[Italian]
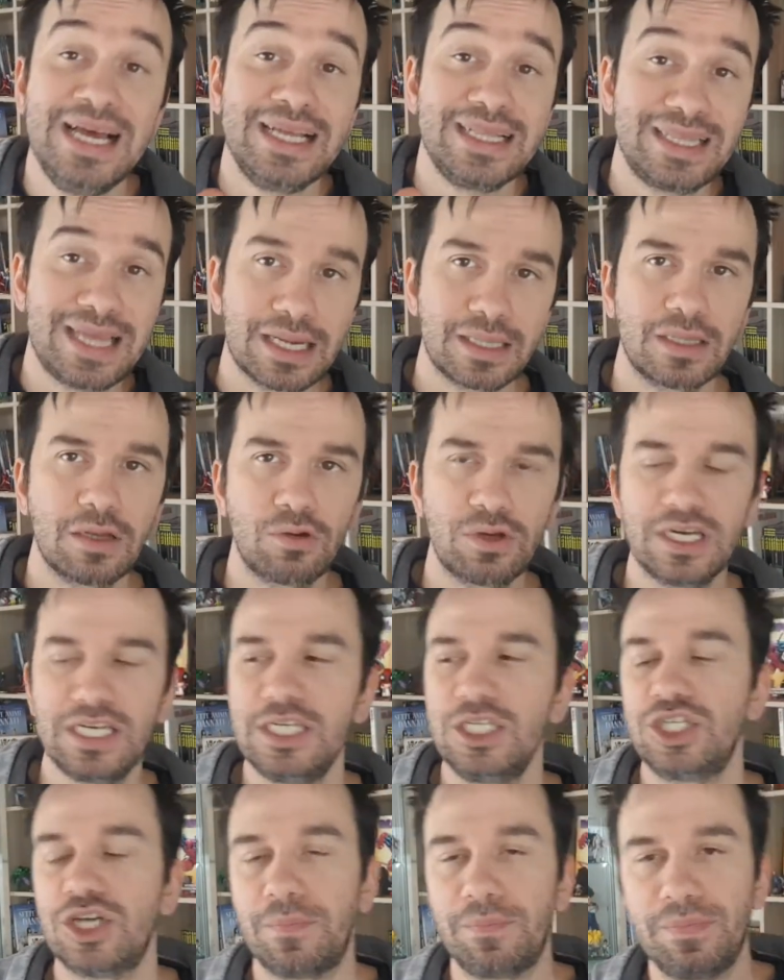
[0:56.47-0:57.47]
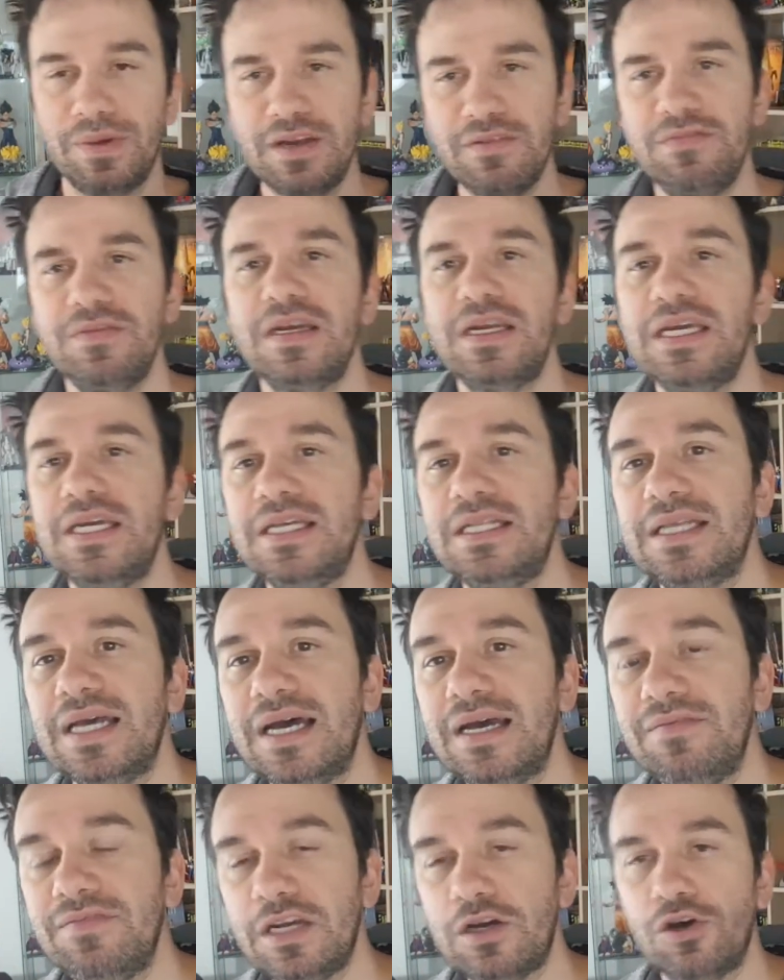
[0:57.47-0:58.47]
tartaruga ninja preferita
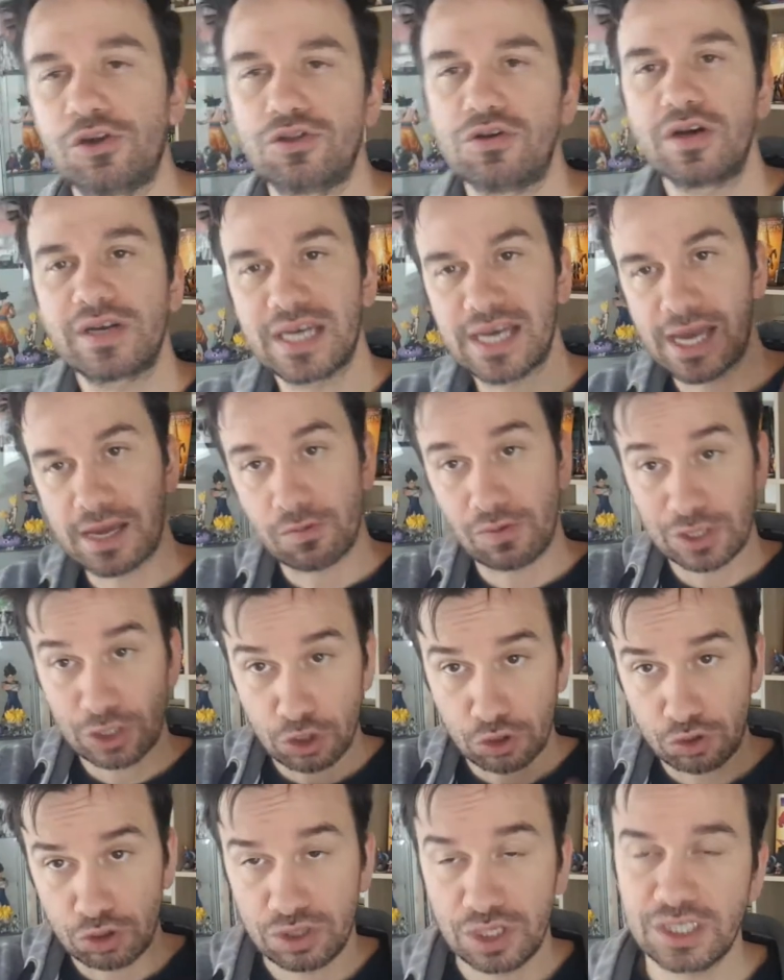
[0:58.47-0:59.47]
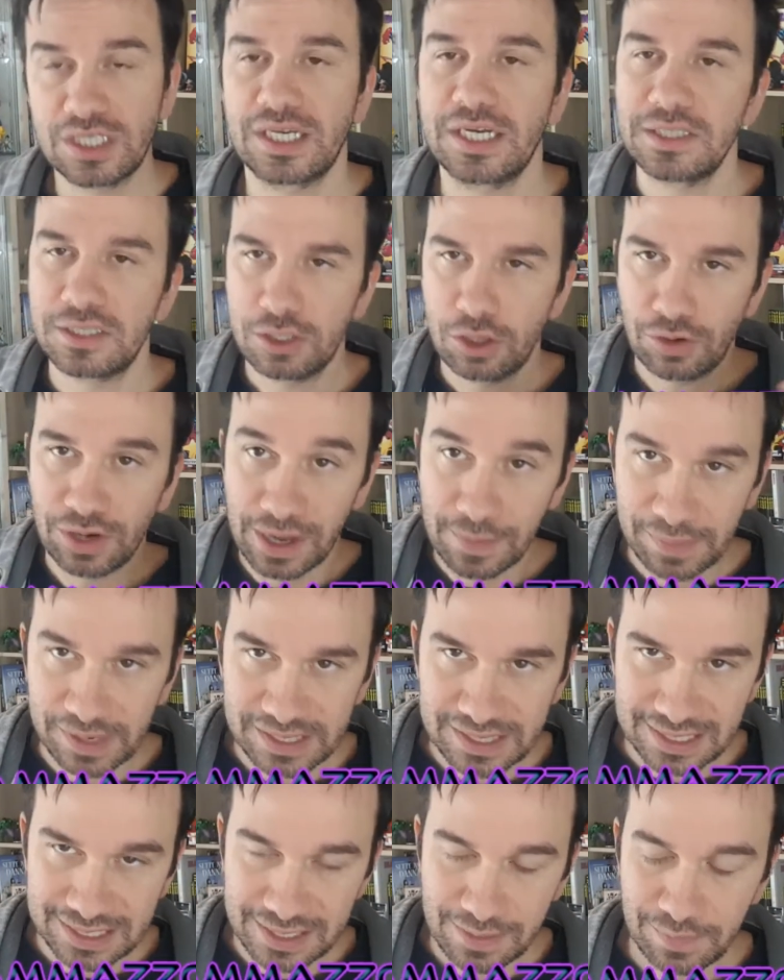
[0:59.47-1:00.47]
e vi ricordo anche che qua sotto in descrizione,
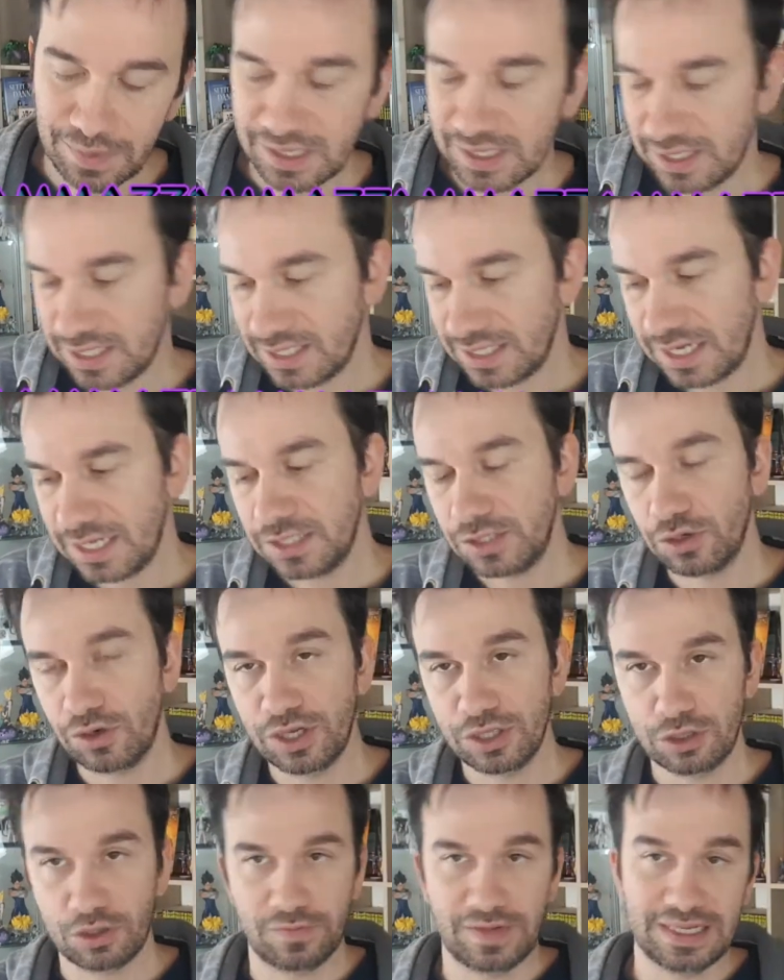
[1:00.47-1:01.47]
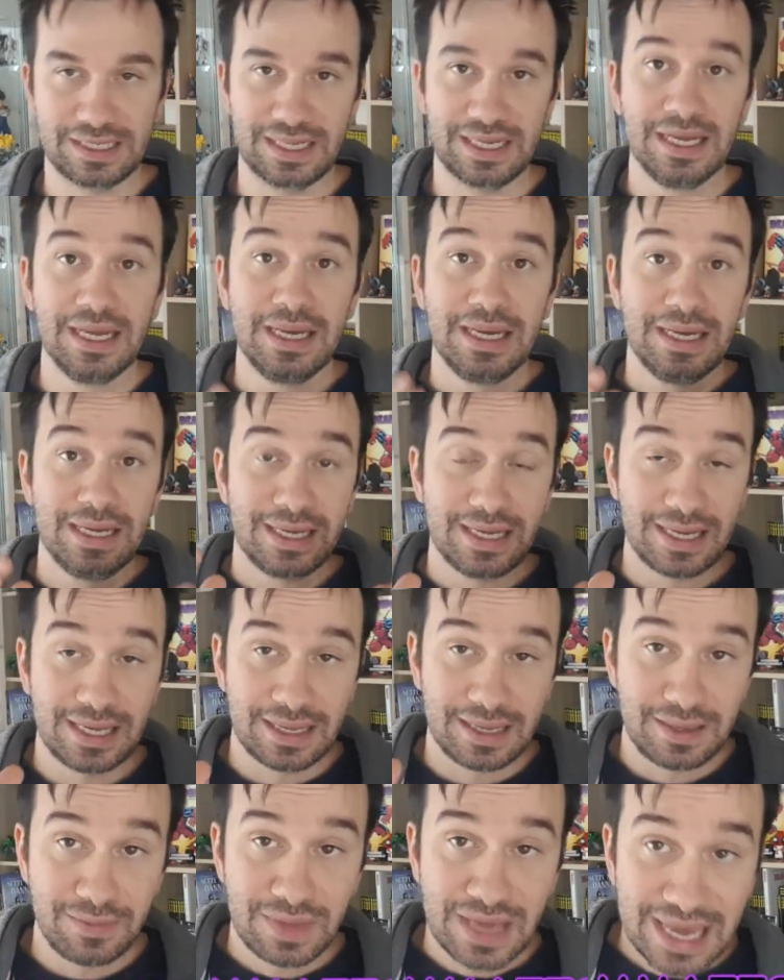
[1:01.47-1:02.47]
aprite sempre la descrizione, trovate eh,
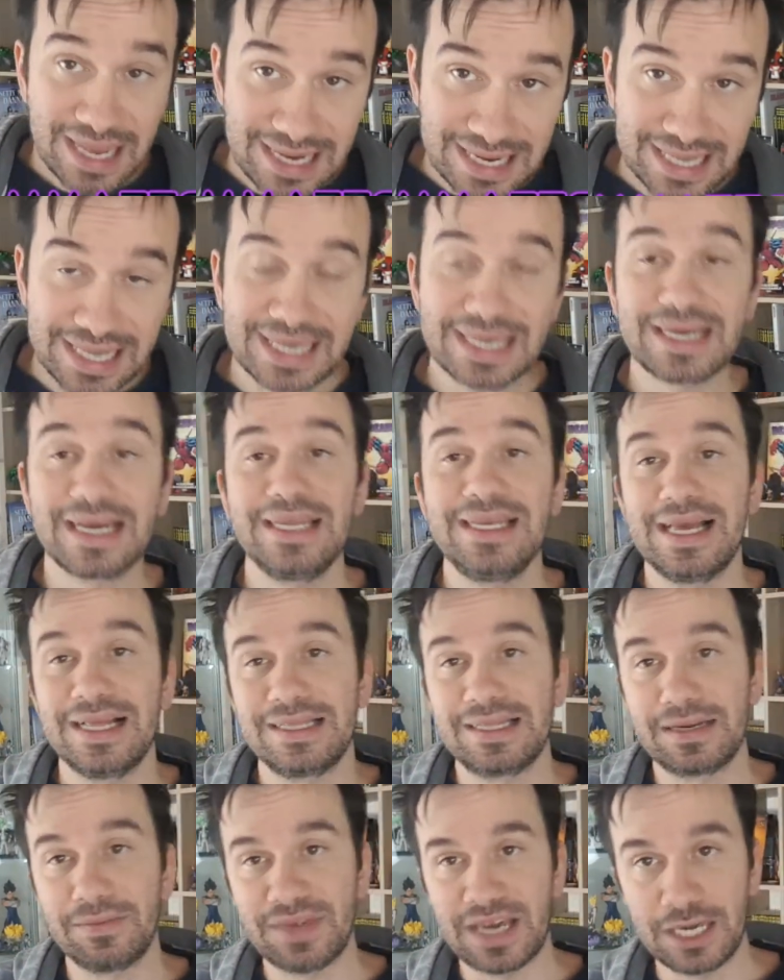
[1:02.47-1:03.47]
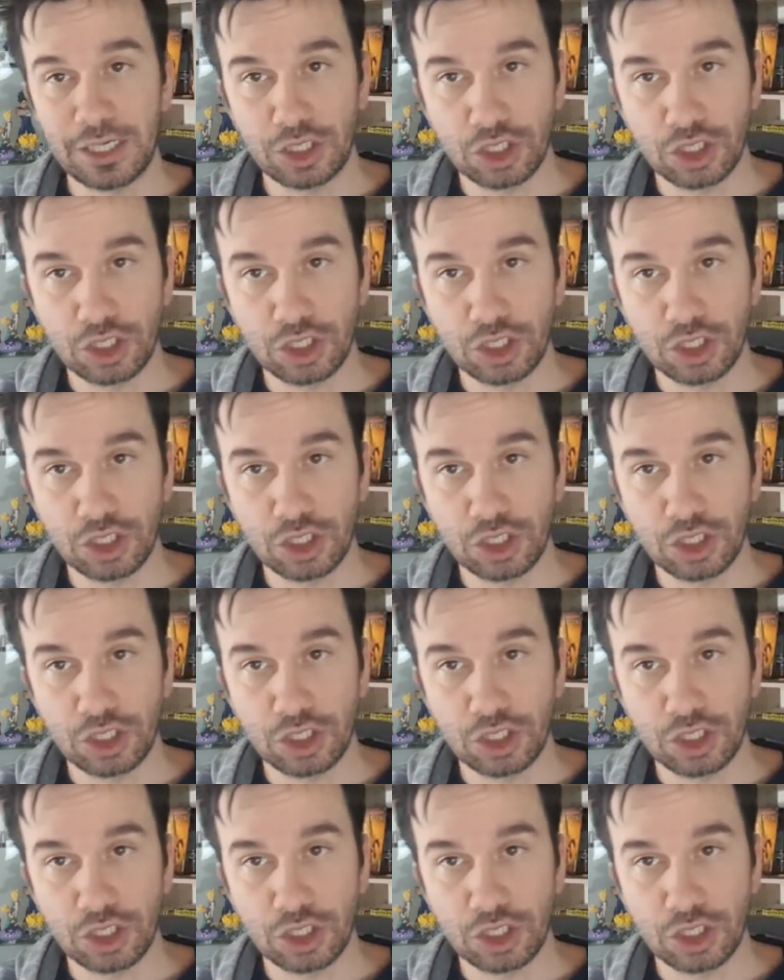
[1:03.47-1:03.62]
i miei link agli altri miei